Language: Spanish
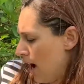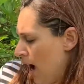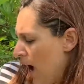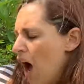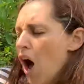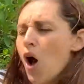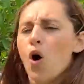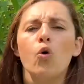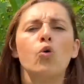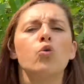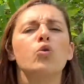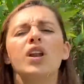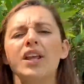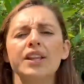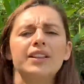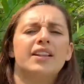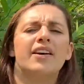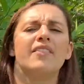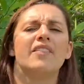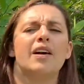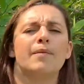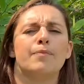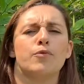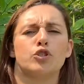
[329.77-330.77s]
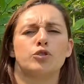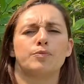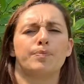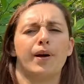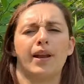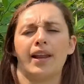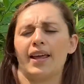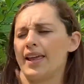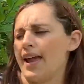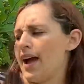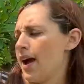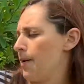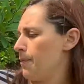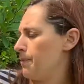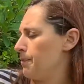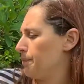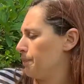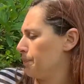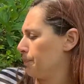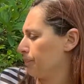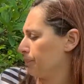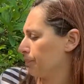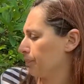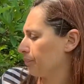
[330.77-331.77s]
Ahorita vamos para allá.
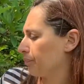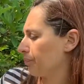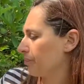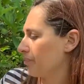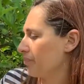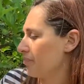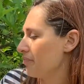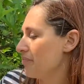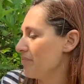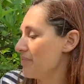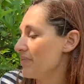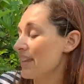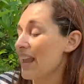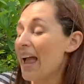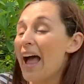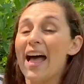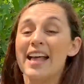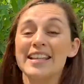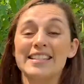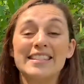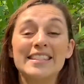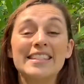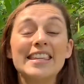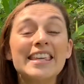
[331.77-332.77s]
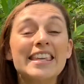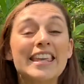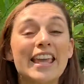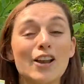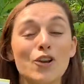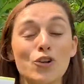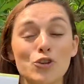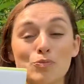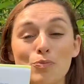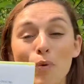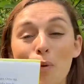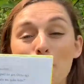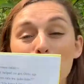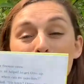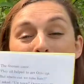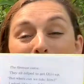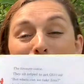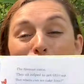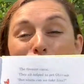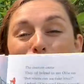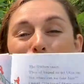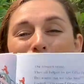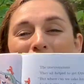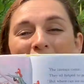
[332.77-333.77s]
Así que los
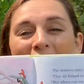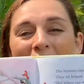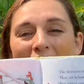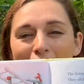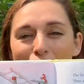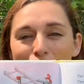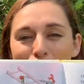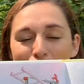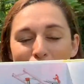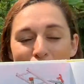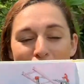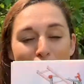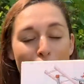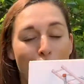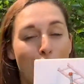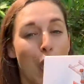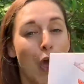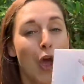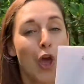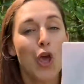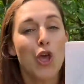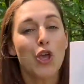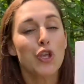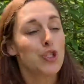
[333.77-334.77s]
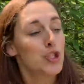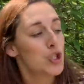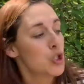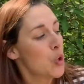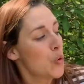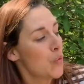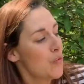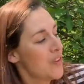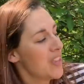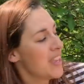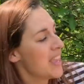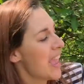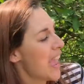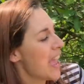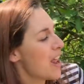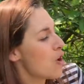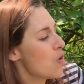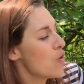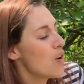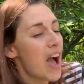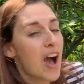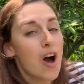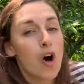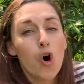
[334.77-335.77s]
bomberos llegaron,
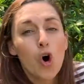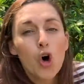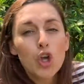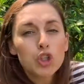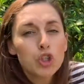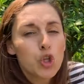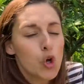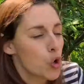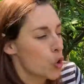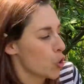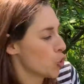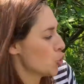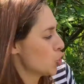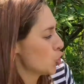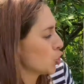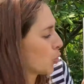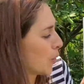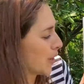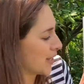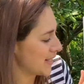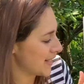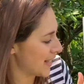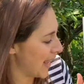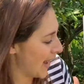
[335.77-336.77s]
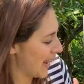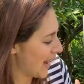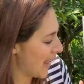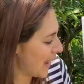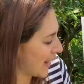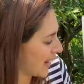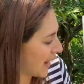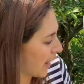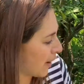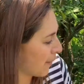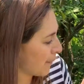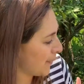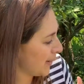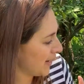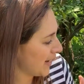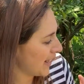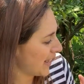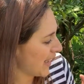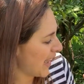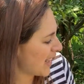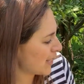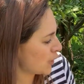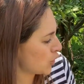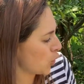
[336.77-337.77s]
subieron a Otto con su escalera.
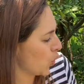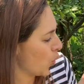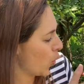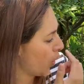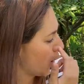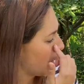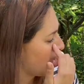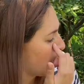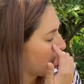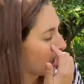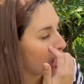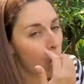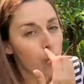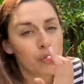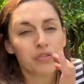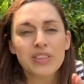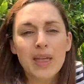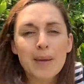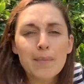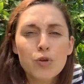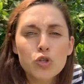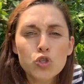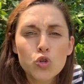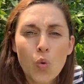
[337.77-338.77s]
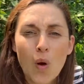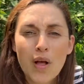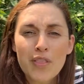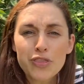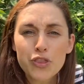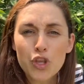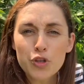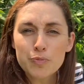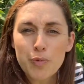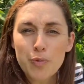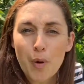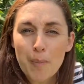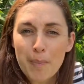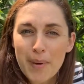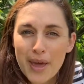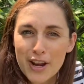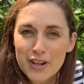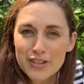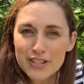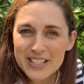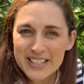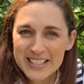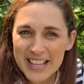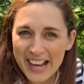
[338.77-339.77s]
Miren eso. Contemos cuántos
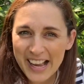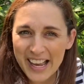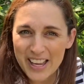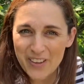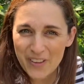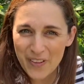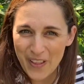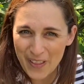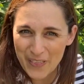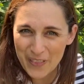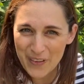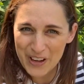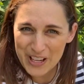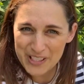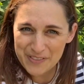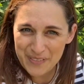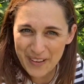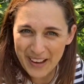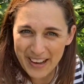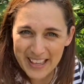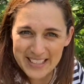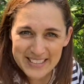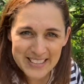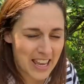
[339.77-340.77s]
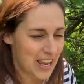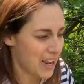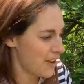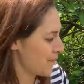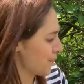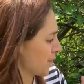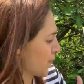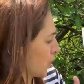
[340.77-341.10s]
bomberos están ayudando, ¿les parece?